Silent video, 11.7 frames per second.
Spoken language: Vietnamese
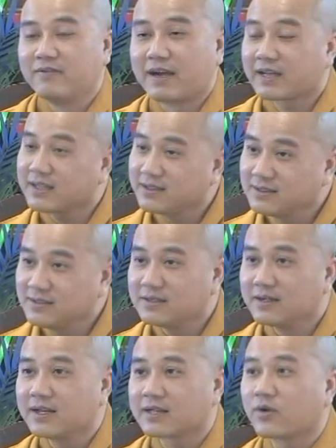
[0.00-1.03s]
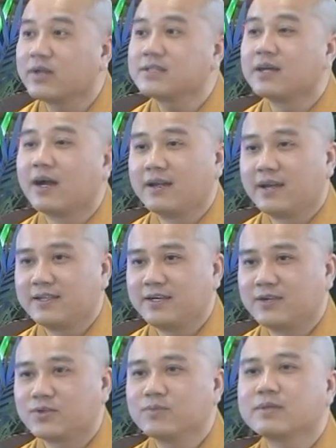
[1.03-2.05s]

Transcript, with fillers: Và cái thứ nữa là cõi trời là gì?